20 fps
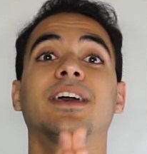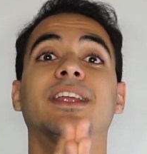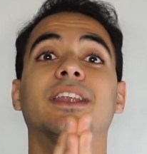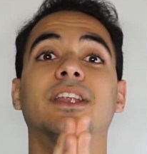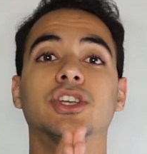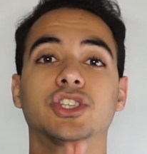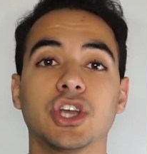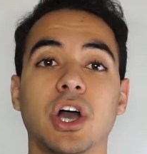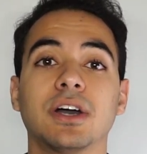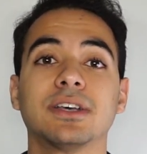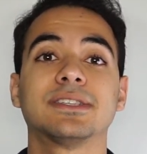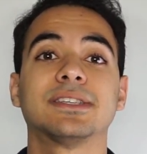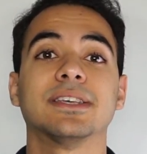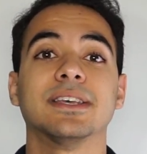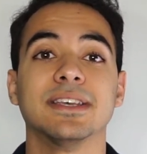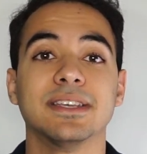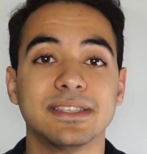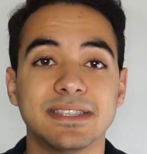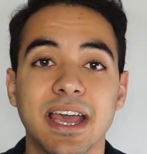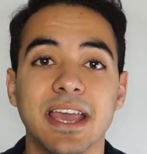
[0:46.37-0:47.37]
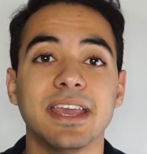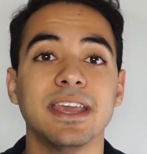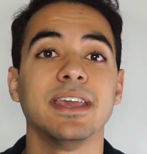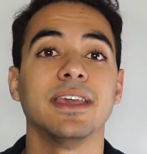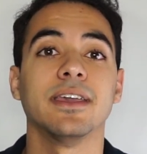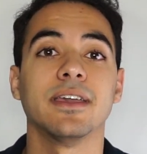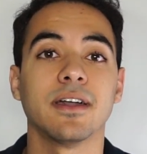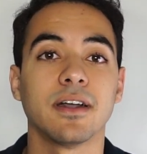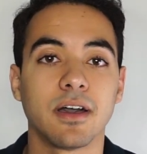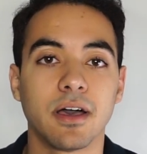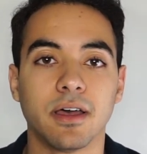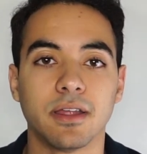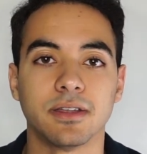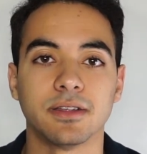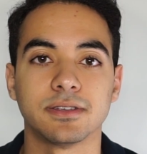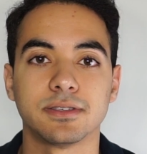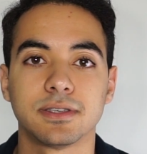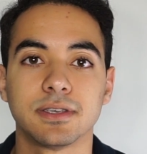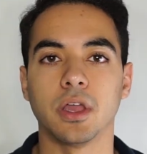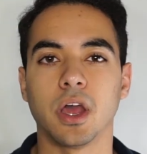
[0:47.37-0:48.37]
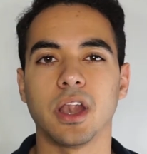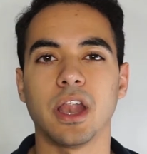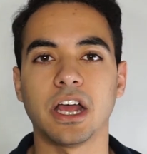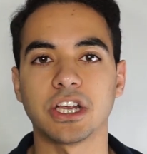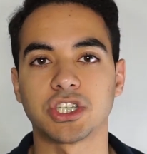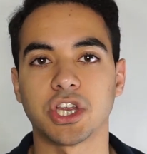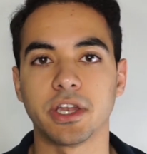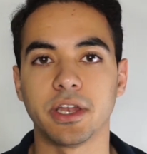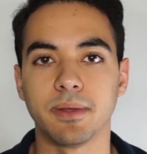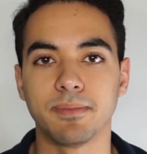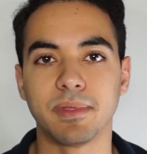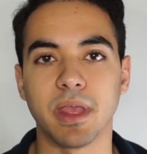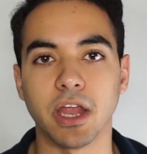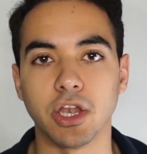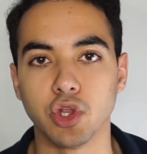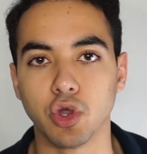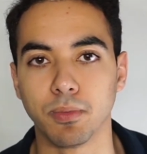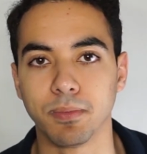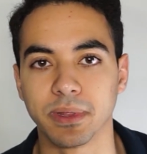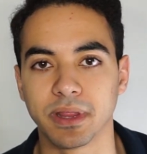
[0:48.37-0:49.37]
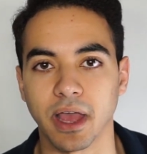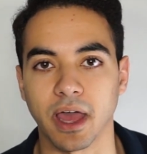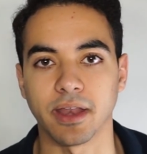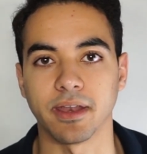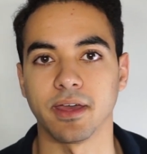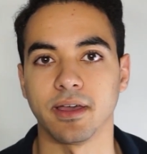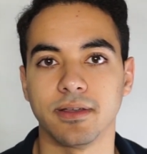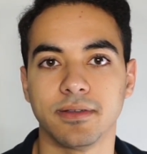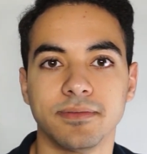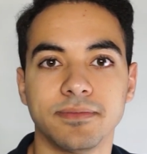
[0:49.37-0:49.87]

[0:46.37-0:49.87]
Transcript: لشخص زيي خالص يلا عشان نبدا اليوم بتاعنا